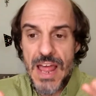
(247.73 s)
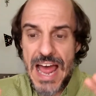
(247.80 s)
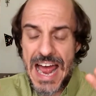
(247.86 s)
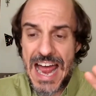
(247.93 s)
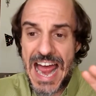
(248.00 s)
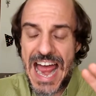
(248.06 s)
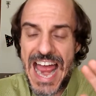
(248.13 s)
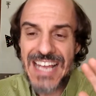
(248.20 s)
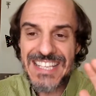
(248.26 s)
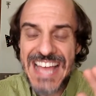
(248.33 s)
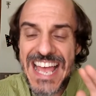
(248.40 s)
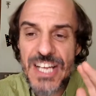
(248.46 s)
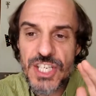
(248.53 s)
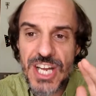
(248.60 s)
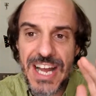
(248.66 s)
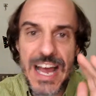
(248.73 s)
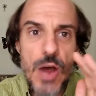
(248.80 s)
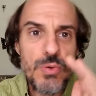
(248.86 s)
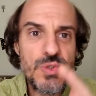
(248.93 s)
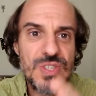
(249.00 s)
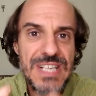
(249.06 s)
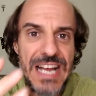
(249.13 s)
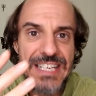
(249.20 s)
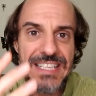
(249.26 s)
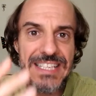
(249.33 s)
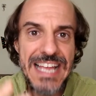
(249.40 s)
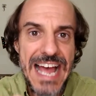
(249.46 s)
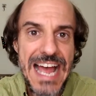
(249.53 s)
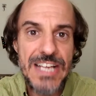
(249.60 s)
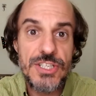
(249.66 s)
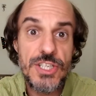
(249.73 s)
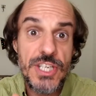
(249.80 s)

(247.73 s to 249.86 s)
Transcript: A, a ideia de causalidade,